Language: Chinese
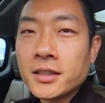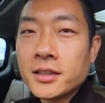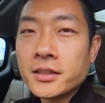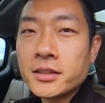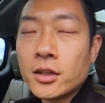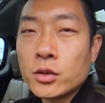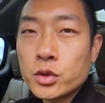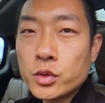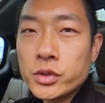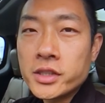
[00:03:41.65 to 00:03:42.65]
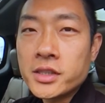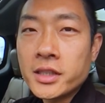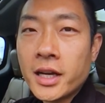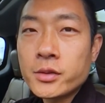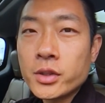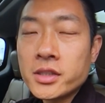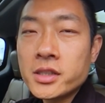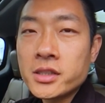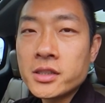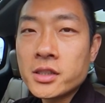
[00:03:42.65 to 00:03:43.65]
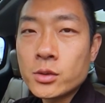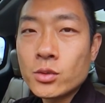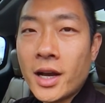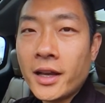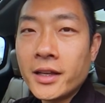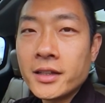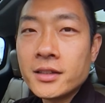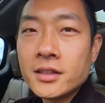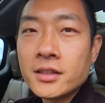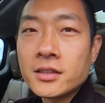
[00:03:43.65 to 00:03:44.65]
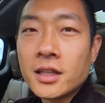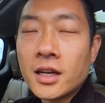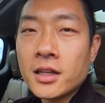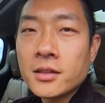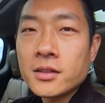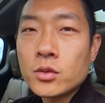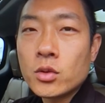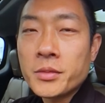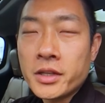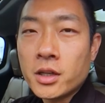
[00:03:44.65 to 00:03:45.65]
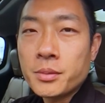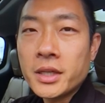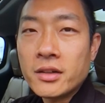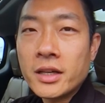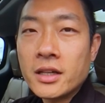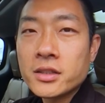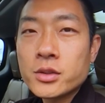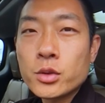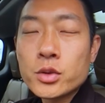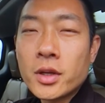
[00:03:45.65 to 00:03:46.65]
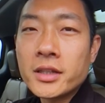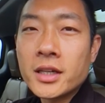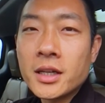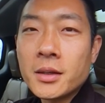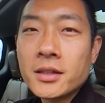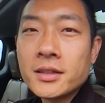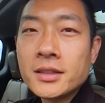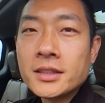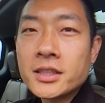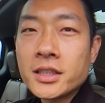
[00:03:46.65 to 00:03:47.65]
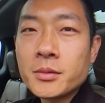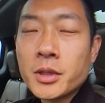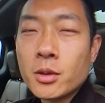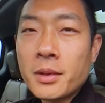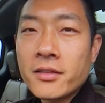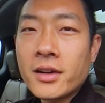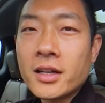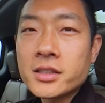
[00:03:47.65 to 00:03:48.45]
要有舒适性、安全性之外，那我们也要漂亮。就算呢，这个没有办法，